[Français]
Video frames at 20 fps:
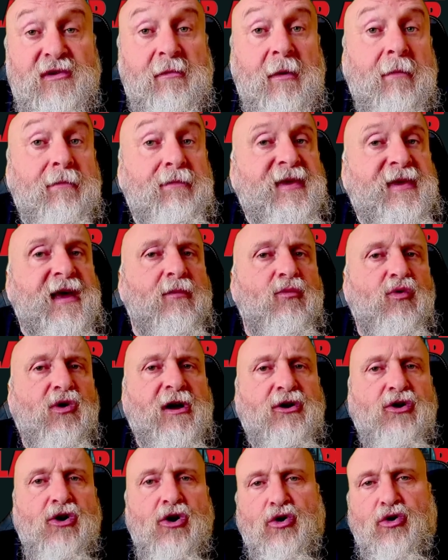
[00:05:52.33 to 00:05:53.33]
est bien moins
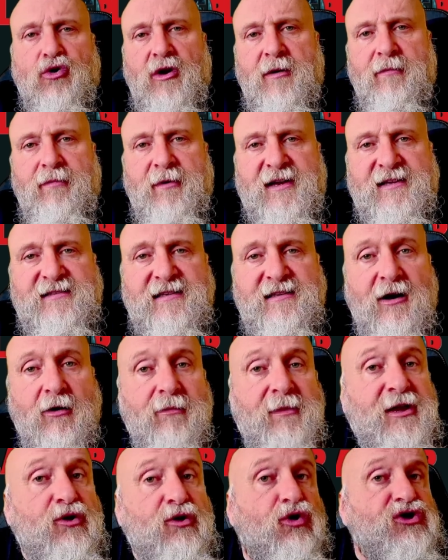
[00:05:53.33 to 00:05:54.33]
gore que les précédents,
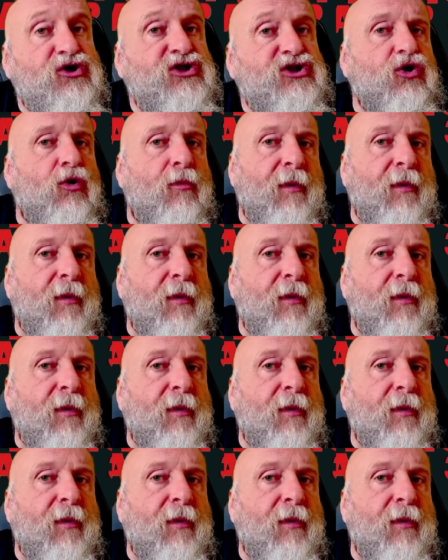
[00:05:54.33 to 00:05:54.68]
mais ne rechigne